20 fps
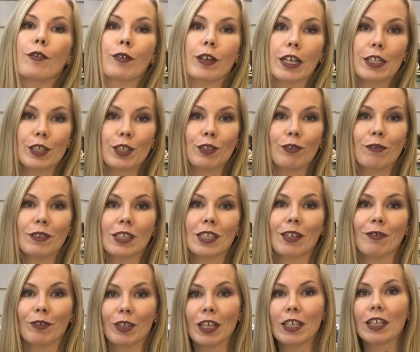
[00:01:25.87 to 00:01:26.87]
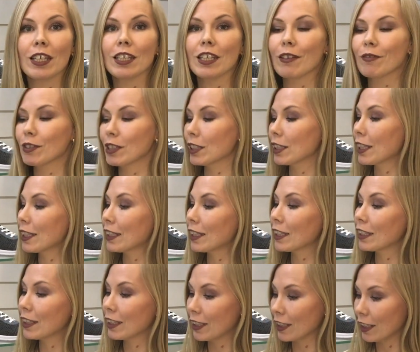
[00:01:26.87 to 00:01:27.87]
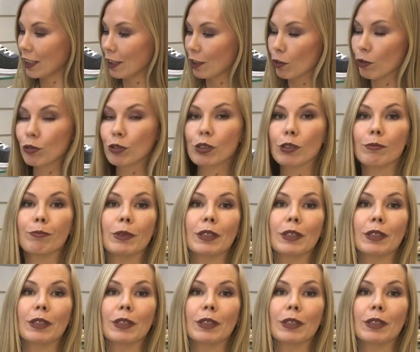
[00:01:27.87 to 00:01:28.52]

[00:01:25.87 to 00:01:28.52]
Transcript: В качестве сравнения я взяла кеды Geox.